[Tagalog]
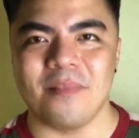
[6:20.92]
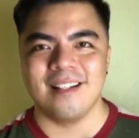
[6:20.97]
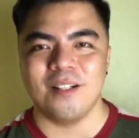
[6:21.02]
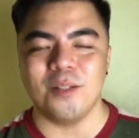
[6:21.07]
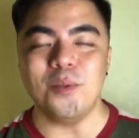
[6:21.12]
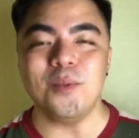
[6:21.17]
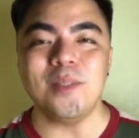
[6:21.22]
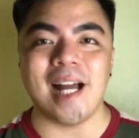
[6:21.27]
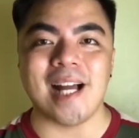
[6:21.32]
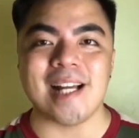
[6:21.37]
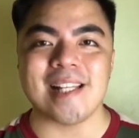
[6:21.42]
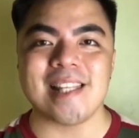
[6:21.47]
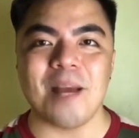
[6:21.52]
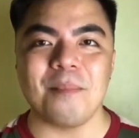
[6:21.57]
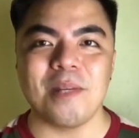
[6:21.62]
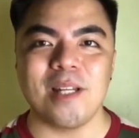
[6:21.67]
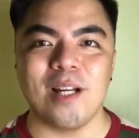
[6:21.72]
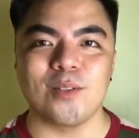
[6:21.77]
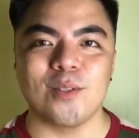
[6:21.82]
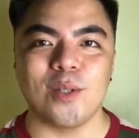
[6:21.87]
Una,
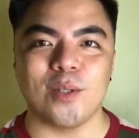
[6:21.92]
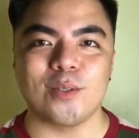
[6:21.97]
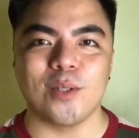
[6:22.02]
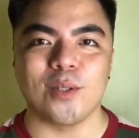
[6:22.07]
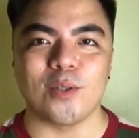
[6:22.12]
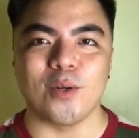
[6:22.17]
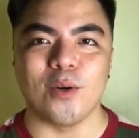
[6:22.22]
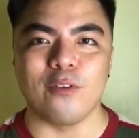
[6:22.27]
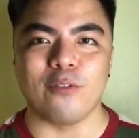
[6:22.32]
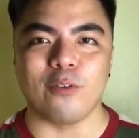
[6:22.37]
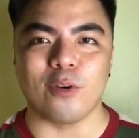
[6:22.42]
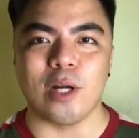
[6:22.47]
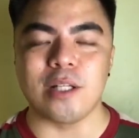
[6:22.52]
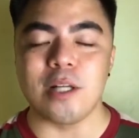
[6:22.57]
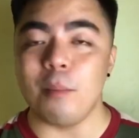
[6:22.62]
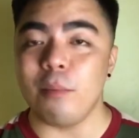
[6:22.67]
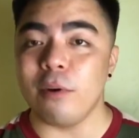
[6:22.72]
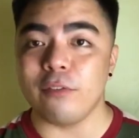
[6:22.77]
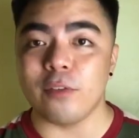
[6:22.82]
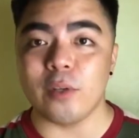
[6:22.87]
sabi ng doktor ko, for a
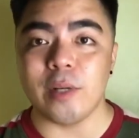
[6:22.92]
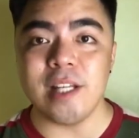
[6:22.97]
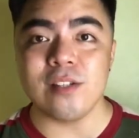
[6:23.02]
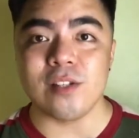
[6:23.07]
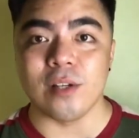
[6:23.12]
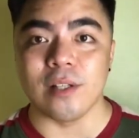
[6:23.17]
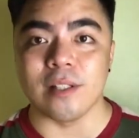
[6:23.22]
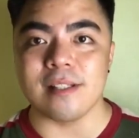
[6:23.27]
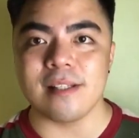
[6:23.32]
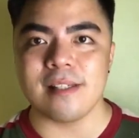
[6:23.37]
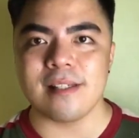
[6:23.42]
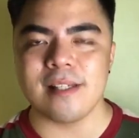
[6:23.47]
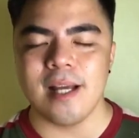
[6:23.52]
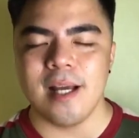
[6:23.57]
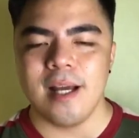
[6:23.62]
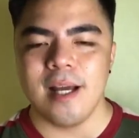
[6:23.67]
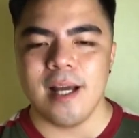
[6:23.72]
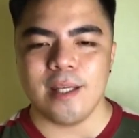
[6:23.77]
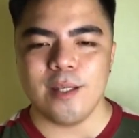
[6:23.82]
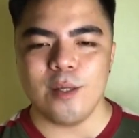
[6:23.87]
number of reasons,
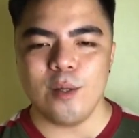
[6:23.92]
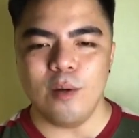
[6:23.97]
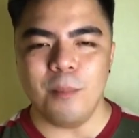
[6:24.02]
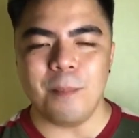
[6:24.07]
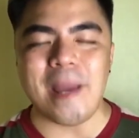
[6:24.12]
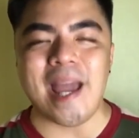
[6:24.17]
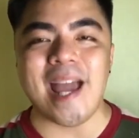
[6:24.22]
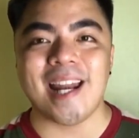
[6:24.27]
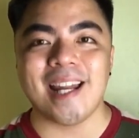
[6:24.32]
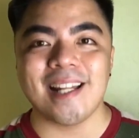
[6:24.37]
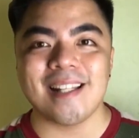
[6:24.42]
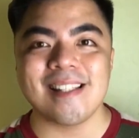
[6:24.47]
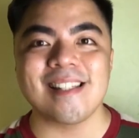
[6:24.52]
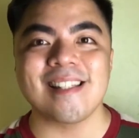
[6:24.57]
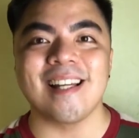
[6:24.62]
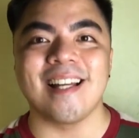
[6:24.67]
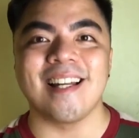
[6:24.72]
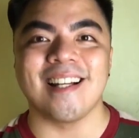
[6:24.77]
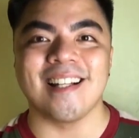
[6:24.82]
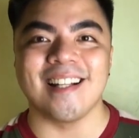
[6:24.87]
yung parents
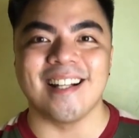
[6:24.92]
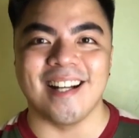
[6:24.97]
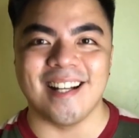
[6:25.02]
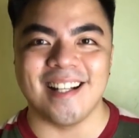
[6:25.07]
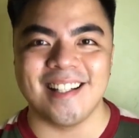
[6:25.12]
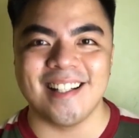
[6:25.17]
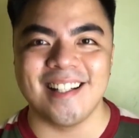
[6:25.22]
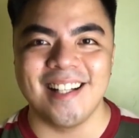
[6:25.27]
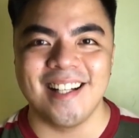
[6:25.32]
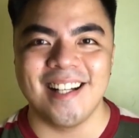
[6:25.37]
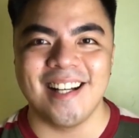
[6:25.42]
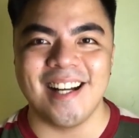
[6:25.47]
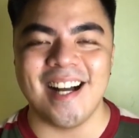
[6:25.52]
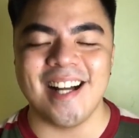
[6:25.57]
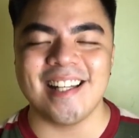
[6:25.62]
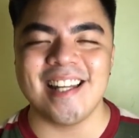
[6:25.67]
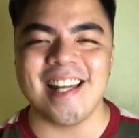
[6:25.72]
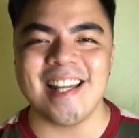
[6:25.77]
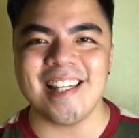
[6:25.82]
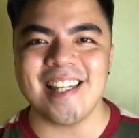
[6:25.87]
talaga
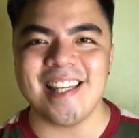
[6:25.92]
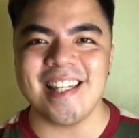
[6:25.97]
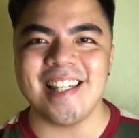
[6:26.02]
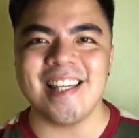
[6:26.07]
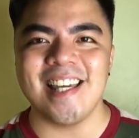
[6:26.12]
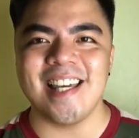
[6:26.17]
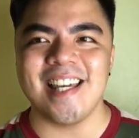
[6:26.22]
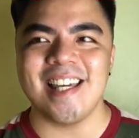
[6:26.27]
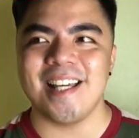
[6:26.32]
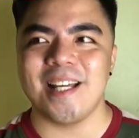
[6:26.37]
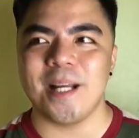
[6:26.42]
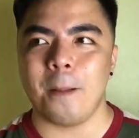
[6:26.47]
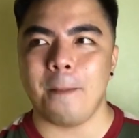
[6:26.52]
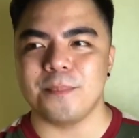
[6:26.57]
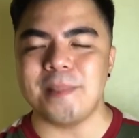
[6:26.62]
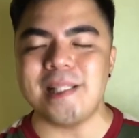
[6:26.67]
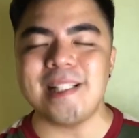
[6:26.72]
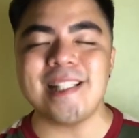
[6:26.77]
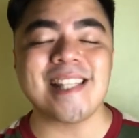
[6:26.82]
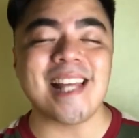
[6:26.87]
ang nagiging
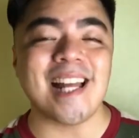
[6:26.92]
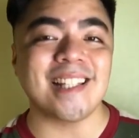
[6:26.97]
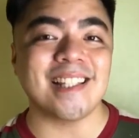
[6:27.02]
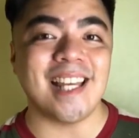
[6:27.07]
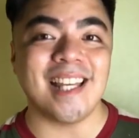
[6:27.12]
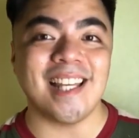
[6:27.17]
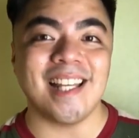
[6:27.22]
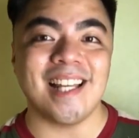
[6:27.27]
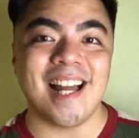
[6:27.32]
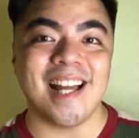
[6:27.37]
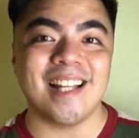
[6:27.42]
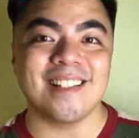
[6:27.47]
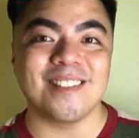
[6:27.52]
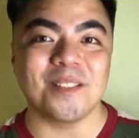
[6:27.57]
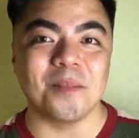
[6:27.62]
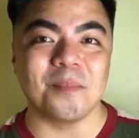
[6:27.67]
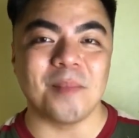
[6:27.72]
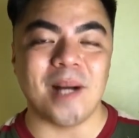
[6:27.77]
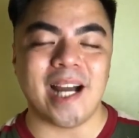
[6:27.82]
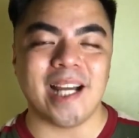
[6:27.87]
minsan dahilan
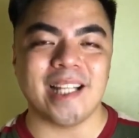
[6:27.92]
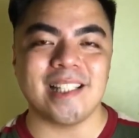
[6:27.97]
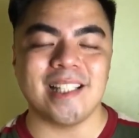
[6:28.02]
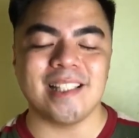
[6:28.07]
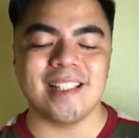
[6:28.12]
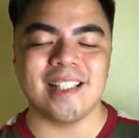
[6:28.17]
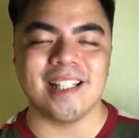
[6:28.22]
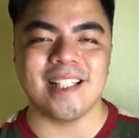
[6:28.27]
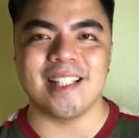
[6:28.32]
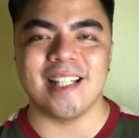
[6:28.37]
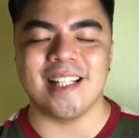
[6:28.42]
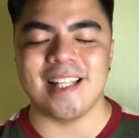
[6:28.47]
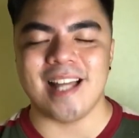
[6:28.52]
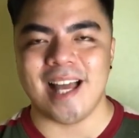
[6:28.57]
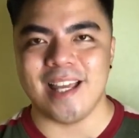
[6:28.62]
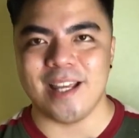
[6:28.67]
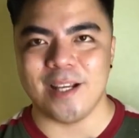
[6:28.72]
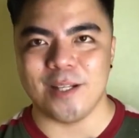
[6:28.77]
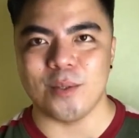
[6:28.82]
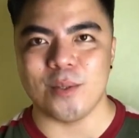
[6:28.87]
kung bakit hindi na
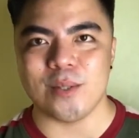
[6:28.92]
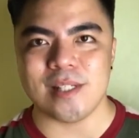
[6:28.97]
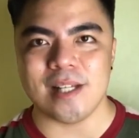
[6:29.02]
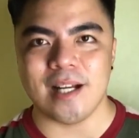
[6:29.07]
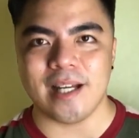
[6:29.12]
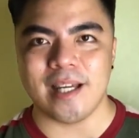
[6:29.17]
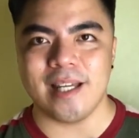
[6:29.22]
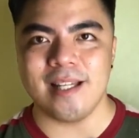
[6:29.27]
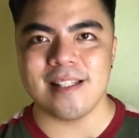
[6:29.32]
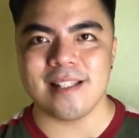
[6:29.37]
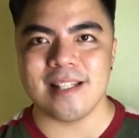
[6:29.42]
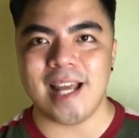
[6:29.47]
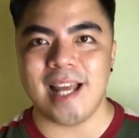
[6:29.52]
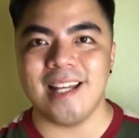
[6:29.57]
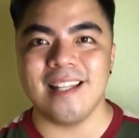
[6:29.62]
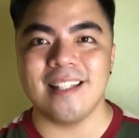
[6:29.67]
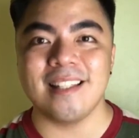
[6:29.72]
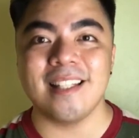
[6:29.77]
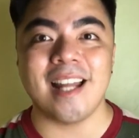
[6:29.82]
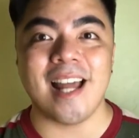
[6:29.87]
diagnose ang kids
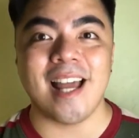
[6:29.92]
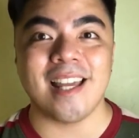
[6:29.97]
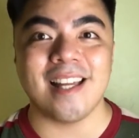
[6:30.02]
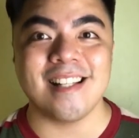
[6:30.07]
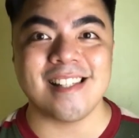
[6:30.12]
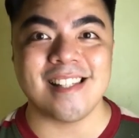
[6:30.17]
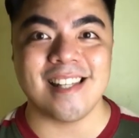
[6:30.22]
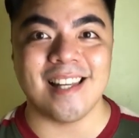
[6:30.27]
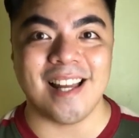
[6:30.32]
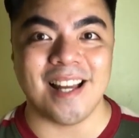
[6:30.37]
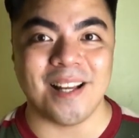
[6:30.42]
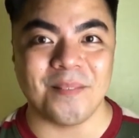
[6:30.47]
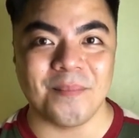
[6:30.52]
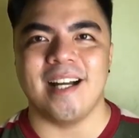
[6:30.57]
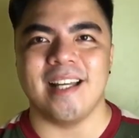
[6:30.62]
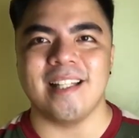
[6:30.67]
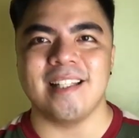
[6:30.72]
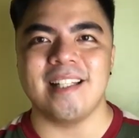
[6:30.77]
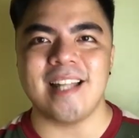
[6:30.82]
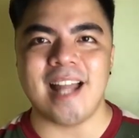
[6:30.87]
dahil in denial sila.
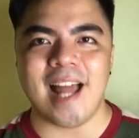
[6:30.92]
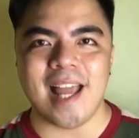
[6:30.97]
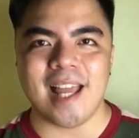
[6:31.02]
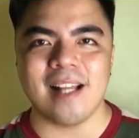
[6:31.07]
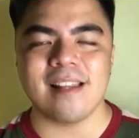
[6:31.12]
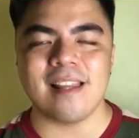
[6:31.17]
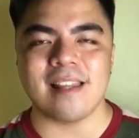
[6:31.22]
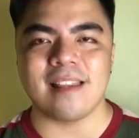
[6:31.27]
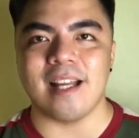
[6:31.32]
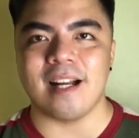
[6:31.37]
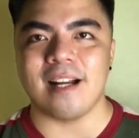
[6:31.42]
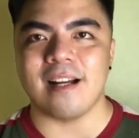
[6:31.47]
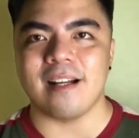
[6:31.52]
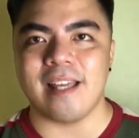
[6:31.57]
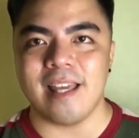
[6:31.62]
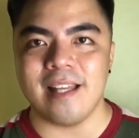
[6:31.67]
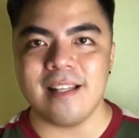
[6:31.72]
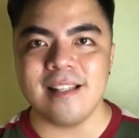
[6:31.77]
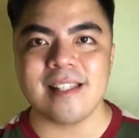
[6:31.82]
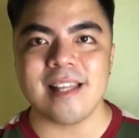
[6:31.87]
In denial that their
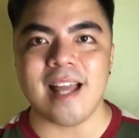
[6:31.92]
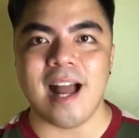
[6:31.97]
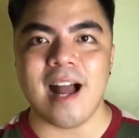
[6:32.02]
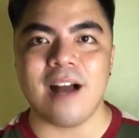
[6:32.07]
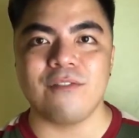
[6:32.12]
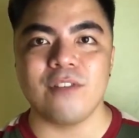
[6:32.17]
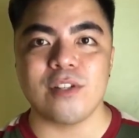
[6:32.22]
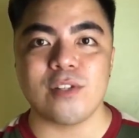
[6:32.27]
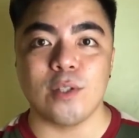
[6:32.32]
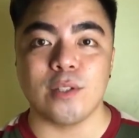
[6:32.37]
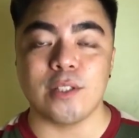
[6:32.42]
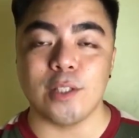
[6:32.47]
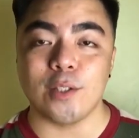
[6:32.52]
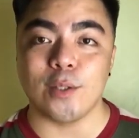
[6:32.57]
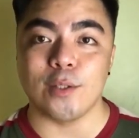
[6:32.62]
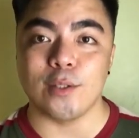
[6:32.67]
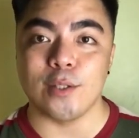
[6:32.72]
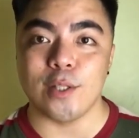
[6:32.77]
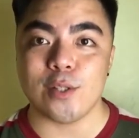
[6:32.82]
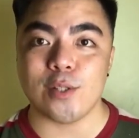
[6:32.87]
kids have a certain
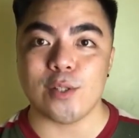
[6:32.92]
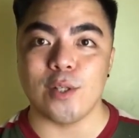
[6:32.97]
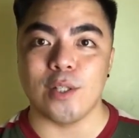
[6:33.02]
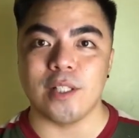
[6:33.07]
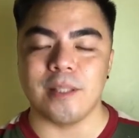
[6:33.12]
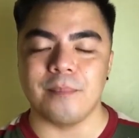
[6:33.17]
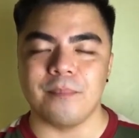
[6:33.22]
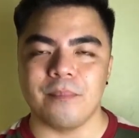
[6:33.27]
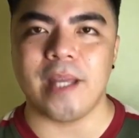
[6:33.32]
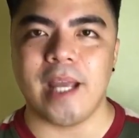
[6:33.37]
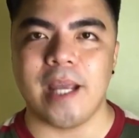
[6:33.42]
condition.